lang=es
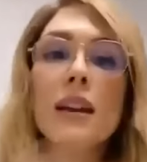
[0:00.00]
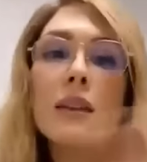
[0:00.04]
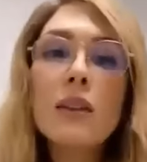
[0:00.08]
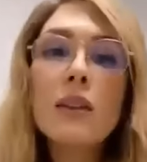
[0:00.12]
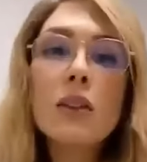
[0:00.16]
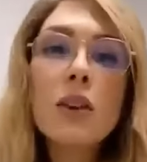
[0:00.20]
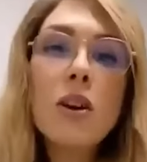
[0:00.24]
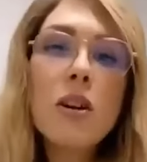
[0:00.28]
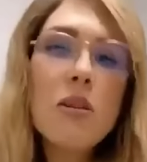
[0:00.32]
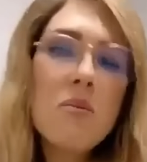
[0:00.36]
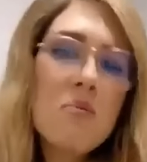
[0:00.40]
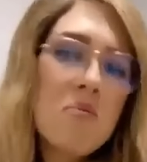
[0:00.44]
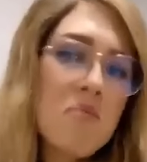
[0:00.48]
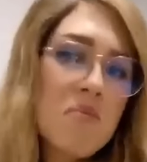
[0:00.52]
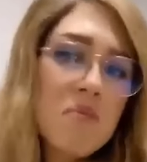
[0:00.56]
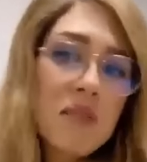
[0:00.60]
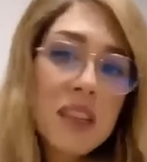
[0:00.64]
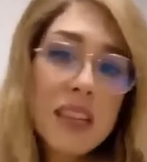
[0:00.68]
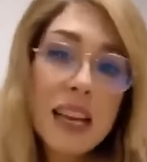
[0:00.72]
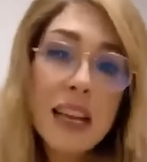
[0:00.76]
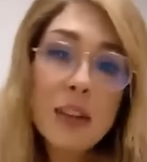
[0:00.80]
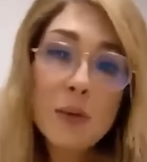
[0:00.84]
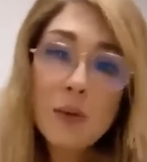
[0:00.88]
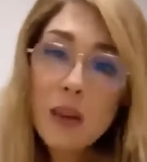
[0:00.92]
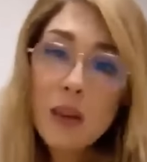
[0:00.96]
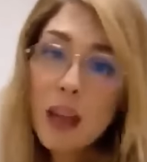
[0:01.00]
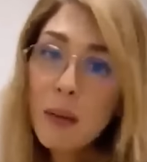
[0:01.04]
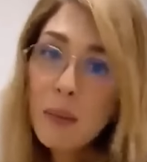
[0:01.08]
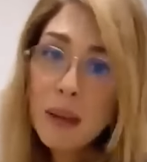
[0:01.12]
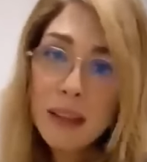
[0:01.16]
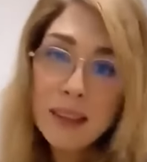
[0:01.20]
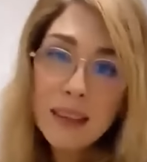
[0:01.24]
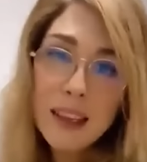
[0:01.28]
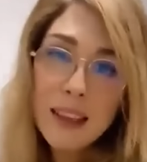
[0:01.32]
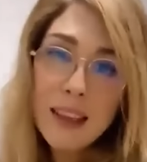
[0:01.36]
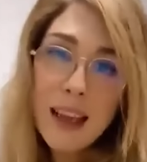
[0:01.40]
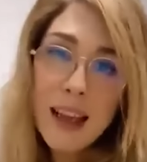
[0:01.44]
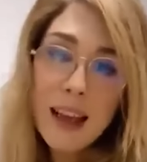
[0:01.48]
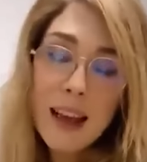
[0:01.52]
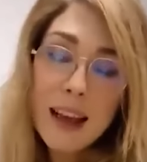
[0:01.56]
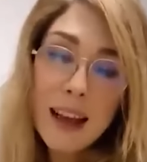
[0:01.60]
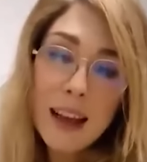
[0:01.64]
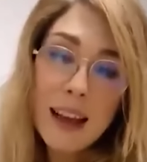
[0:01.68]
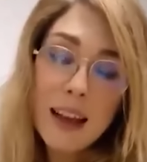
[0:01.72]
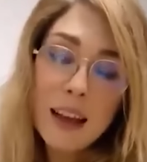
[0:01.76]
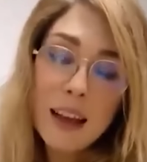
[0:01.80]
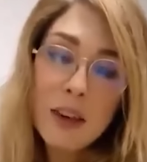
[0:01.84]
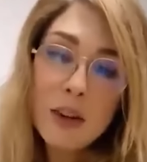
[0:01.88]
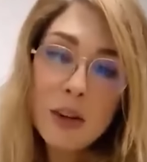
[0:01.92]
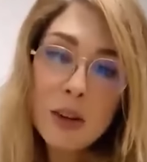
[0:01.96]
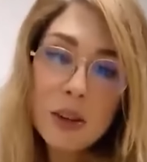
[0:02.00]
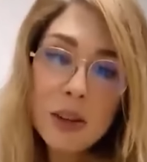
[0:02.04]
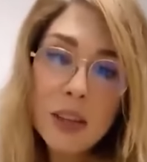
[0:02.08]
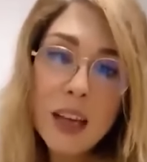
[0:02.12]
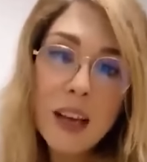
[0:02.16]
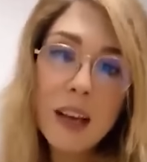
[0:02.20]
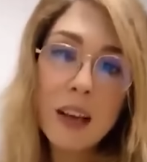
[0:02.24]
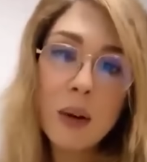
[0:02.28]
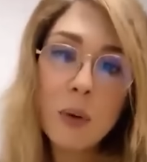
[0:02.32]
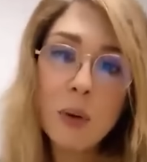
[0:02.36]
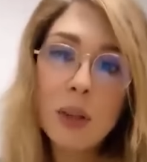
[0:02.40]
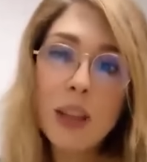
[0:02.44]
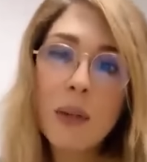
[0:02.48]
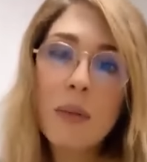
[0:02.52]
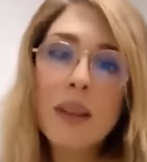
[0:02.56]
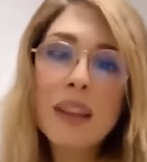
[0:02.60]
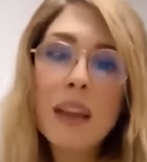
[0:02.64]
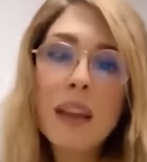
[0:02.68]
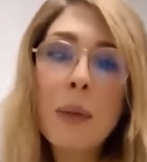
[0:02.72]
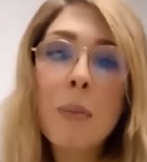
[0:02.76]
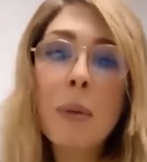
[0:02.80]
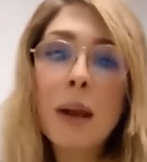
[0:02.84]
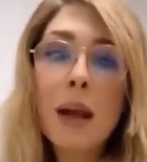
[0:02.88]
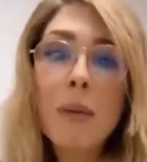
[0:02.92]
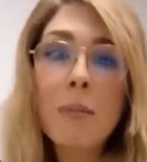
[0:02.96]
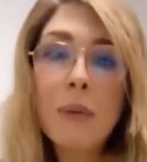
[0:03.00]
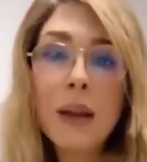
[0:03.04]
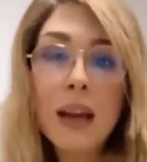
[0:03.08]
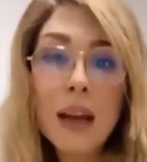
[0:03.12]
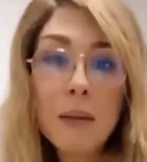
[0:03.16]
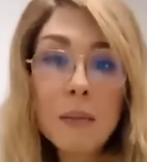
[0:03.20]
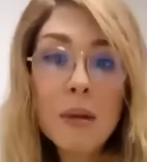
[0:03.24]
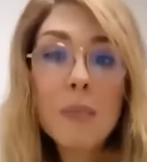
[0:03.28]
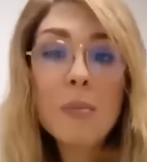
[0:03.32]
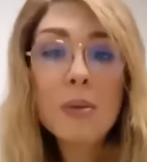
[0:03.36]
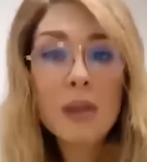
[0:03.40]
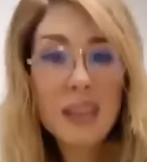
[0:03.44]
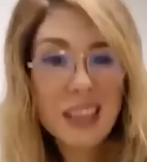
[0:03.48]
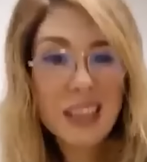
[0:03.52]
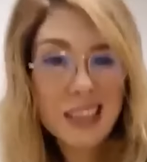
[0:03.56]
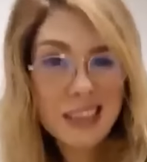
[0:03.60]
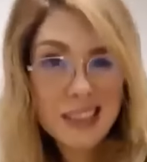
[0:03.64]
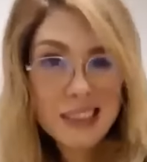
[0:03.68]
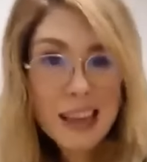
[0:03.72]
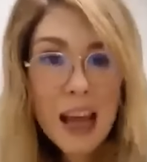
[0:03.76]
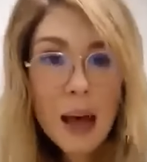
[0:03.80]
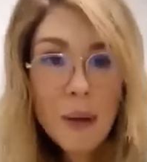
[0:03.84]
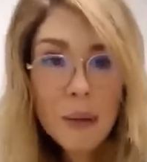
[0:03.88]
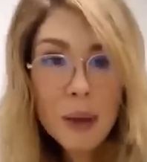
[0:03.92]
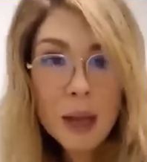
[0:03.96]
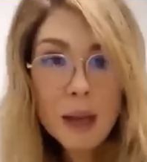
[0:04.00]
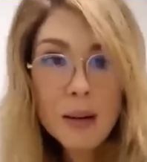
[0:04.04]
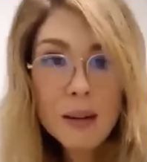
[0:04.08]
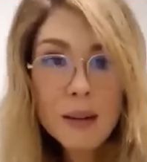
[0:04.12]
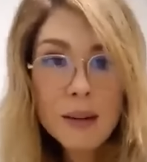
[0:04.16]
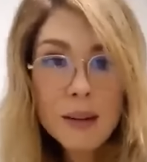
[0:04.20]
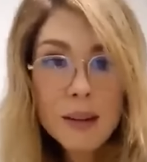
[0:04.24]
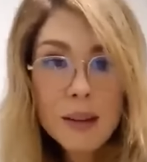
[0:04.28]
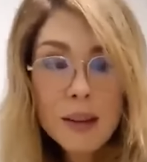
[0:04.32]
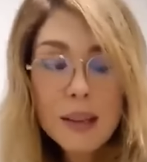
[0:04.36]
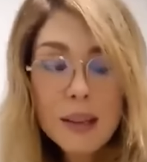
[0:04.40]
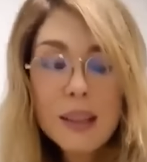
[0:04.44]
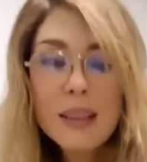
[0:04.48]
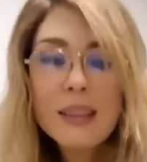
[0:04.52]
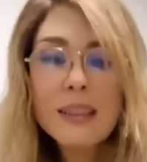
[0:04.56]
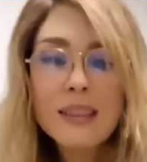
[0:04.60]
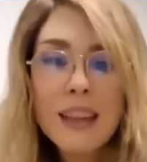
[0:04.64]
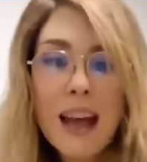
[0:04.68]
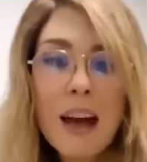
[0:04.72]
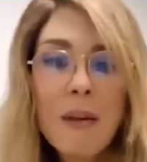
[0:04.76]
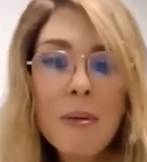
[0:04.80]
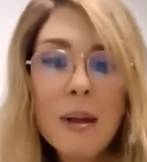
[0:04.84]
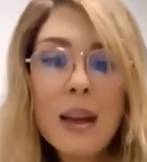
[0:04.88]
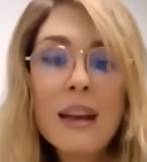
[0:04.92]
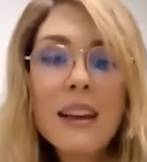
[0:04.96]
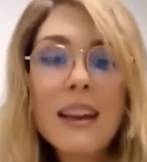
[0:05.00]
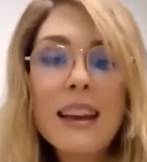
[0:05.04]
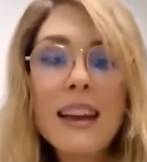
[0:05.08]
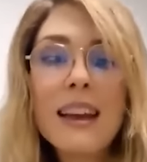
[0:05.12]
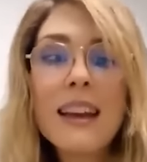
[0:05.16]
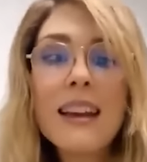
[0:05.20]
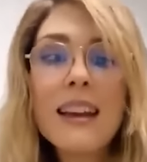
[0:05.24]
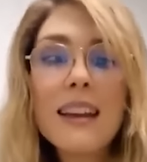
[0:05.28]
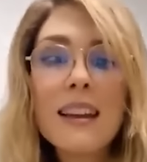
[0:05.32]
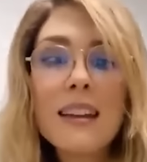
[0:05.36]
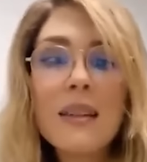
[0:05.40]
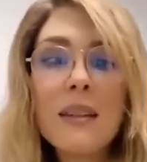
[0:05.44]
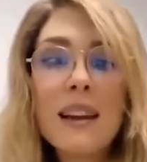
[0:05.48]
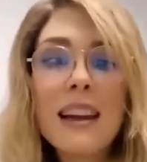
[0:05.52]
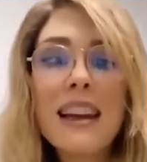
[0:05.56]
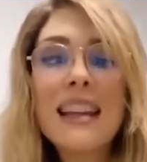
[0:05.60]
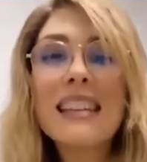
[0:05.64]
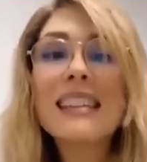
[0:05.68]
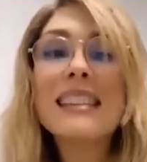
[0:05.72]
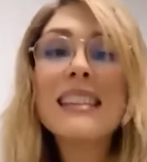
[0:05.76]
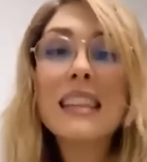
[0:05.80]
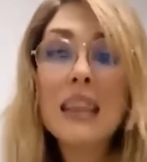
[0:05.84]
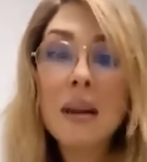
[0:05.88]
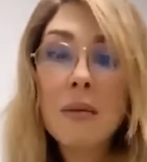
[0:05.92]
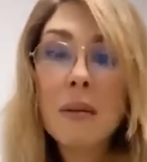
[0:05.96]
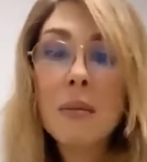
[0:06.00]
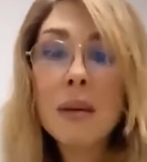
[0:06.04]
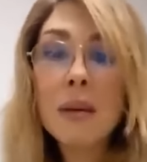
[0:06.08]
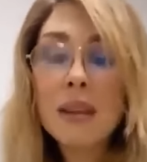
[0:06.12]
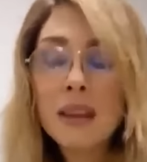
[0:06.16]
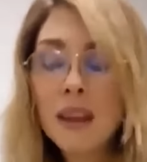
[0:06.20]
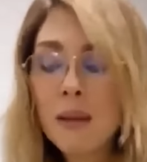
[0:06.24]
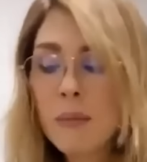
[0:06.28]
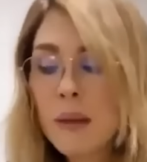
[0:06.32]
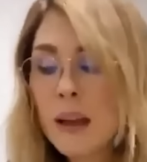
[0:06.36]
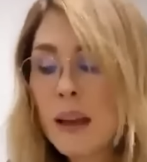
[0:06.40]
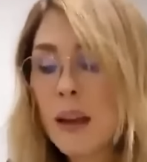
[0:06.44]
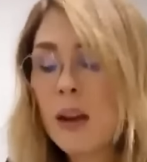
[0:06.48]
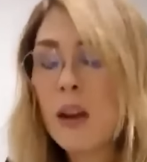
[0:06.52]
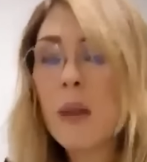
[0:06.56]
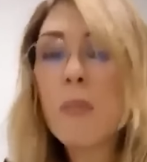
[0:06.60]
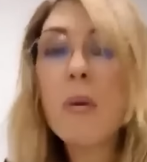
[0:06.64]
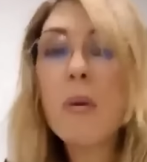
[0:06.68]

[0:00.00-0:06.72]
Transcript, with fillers: Eso ya es una mentira asquerosa que justamente es para pegarme porque saben, saben que les sirve meterme en